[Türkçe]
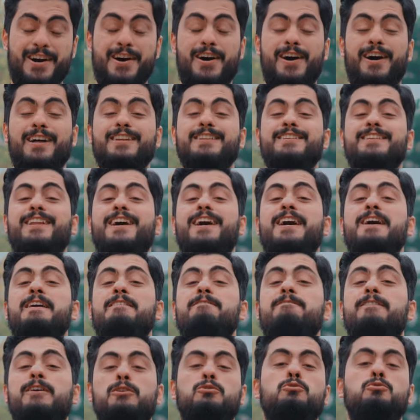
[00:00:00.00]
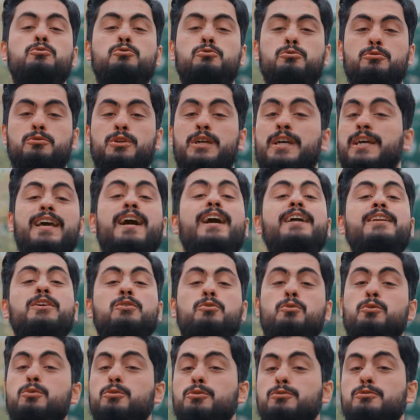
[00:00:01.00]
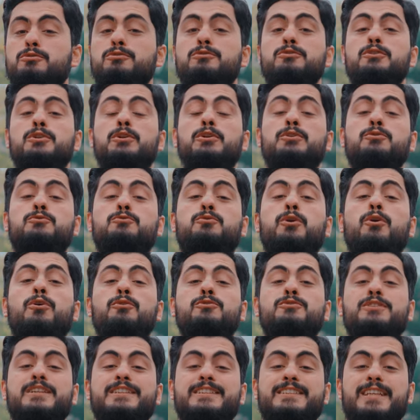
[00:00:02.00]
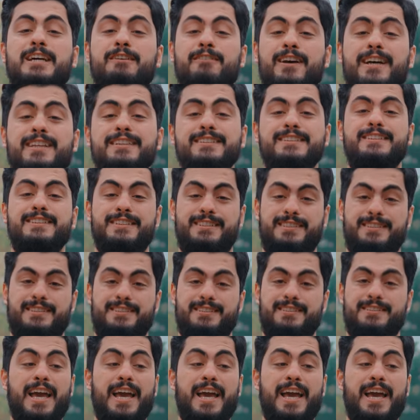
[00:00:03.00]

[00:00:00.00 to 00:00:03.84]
Allah veduttur yani kulunu çokça sevendir.